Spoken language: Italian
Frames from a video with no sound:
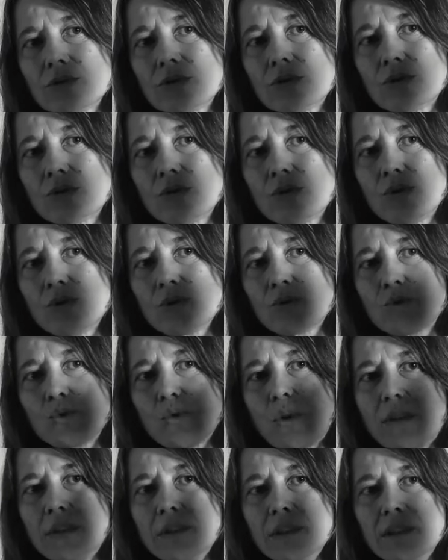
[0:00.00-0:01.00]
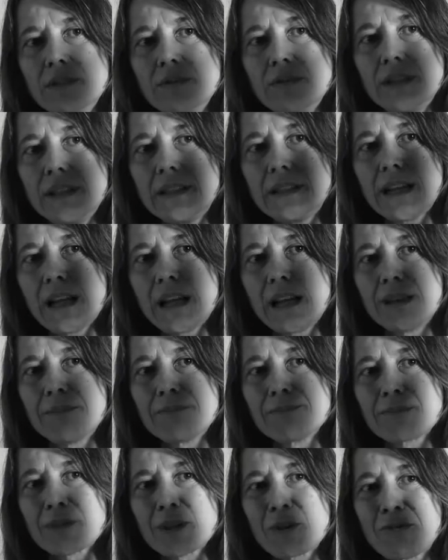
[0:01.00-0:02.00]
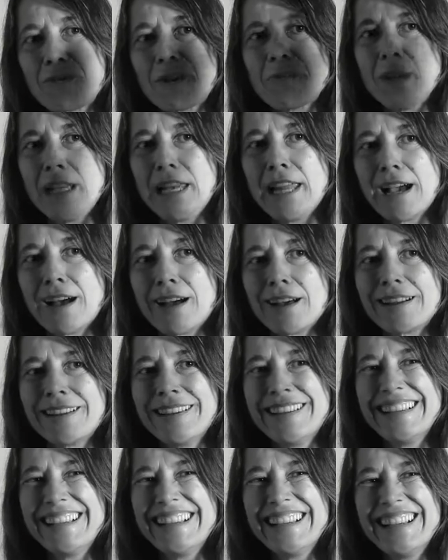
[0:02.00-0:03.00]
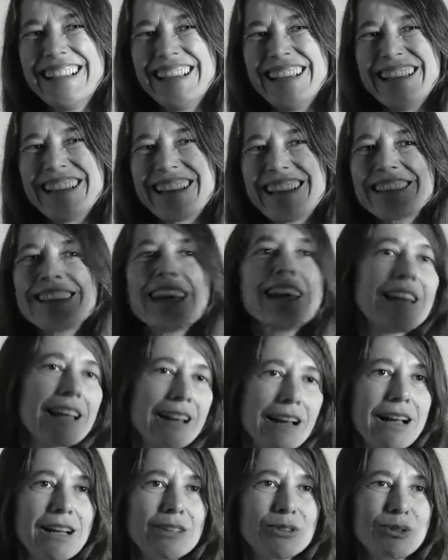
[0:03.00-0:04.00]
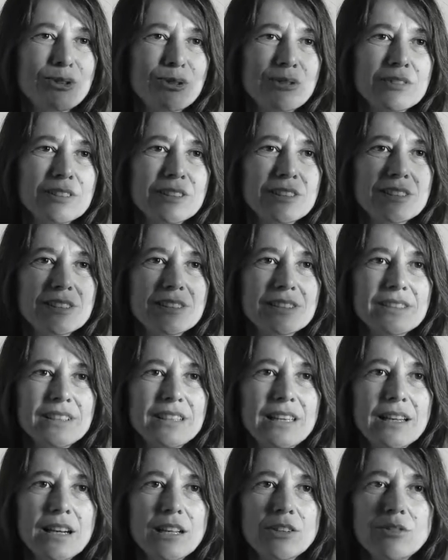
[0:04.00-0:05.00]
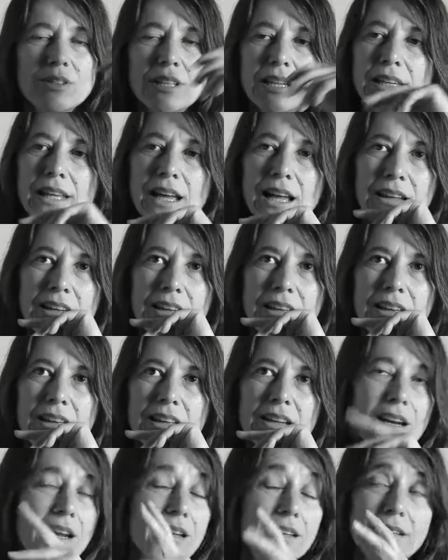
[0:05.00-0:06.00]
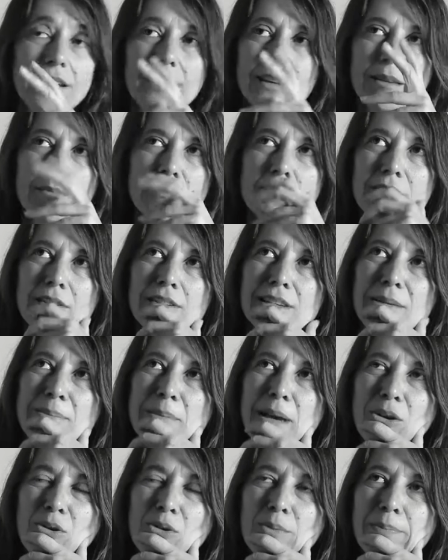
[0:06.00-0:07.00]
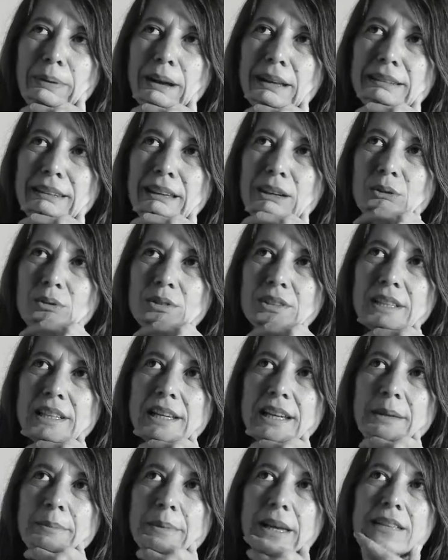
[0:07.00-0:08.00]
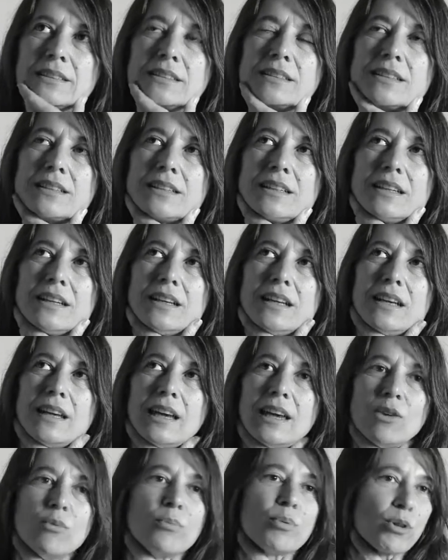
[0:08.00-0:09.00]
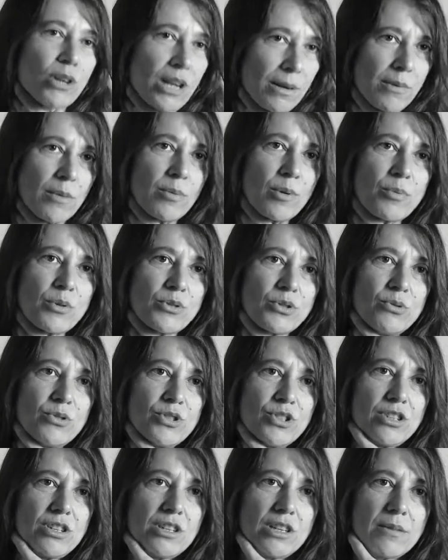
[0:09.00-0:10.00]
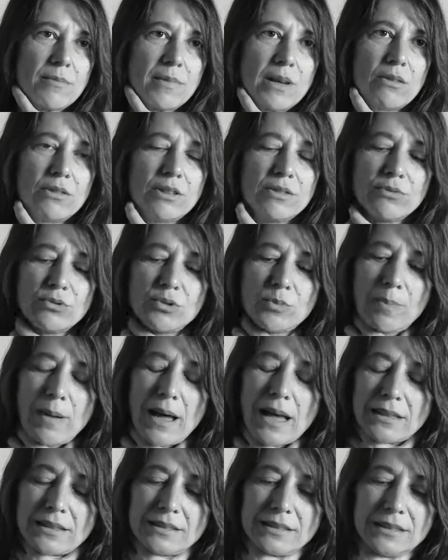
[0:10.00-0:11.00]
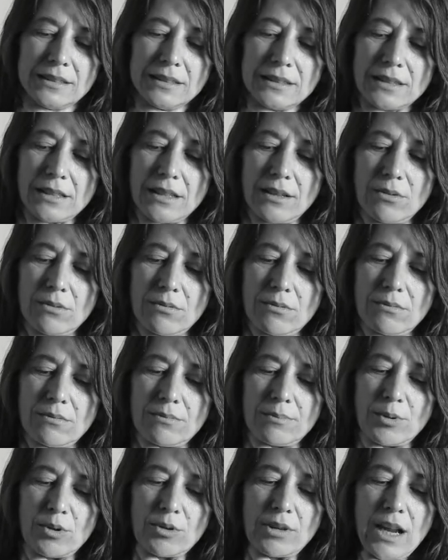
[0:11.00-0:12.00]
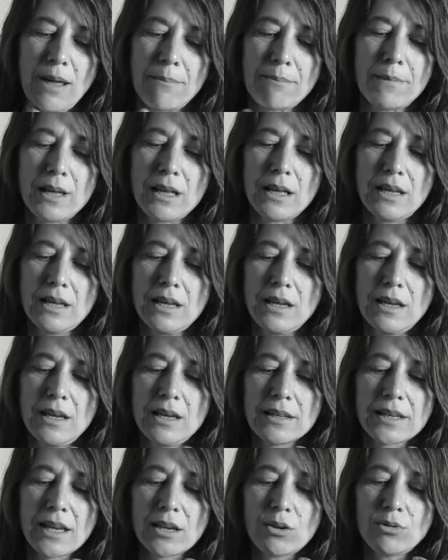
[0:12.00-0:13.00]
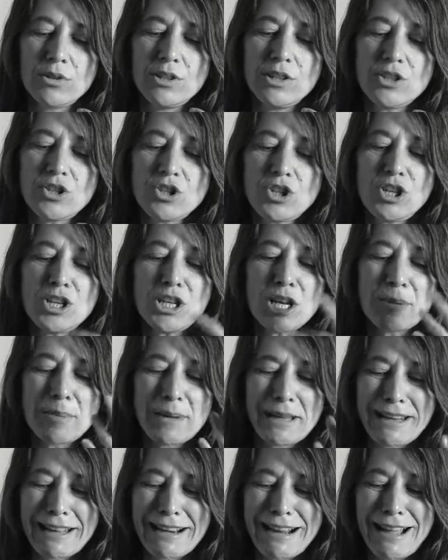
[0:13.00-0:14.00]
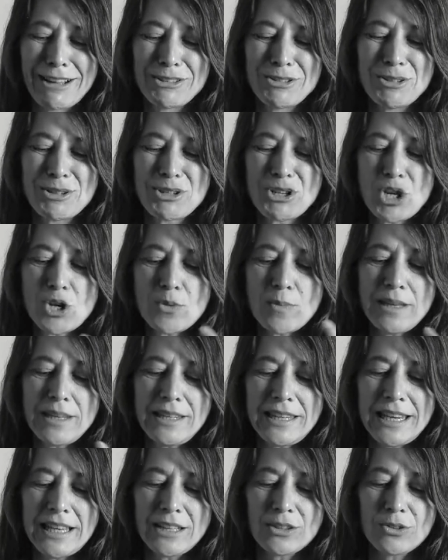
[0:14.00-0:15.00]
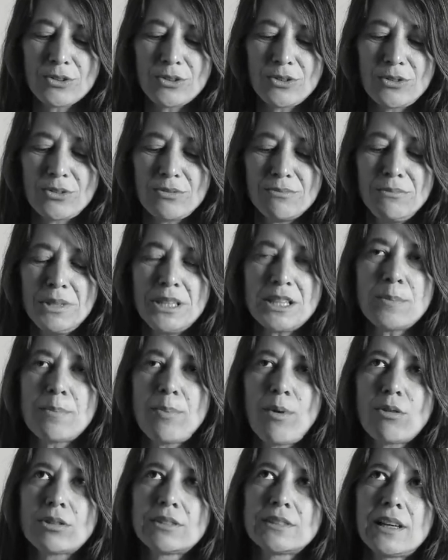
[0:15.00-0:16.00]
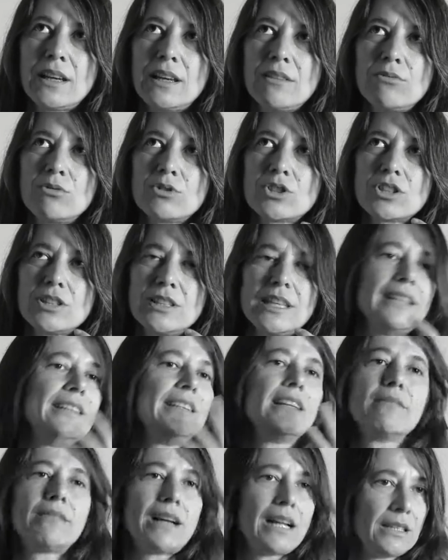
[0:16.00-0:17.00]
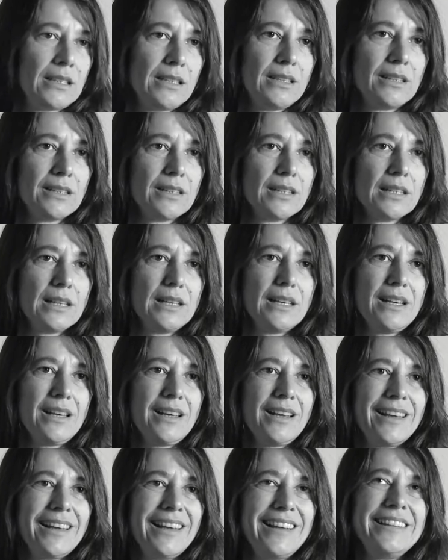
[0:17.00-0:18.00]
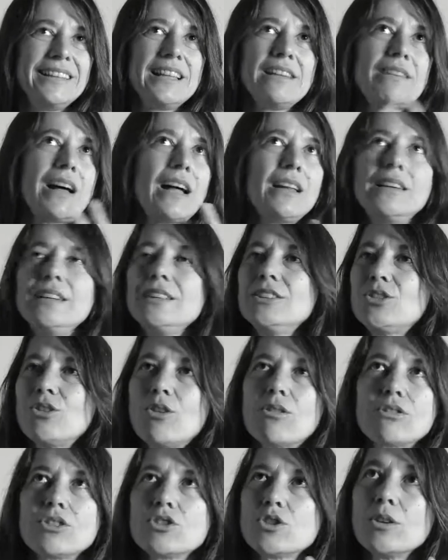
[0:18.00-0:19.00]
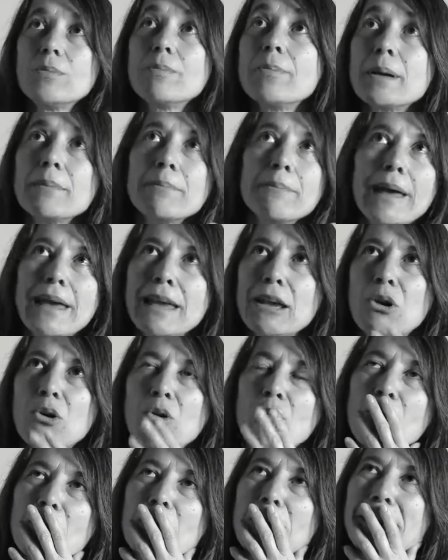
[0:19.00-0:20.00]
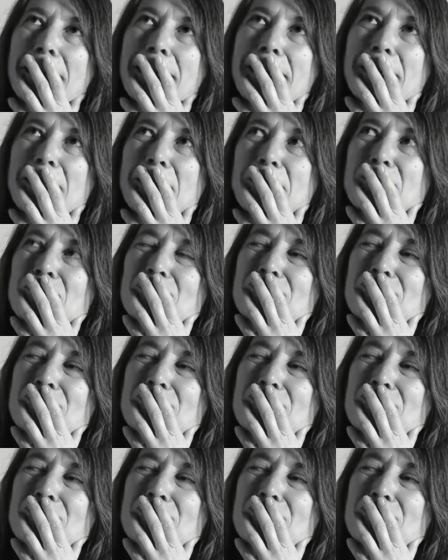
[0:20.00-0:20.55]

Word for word: sono suoni di vita mh, mm, familiare, in realtà è la radio, eh, la radio italiana, è Rai 3 che mi, che mi accompagna quotidianamente, è un programma proprio sul cinema, Hollywood Party, che è un programma che con il cinema alla radio, il cinema in diretto, mi riporta alla voce di Alida Valli. E Alida Valli sorge per me come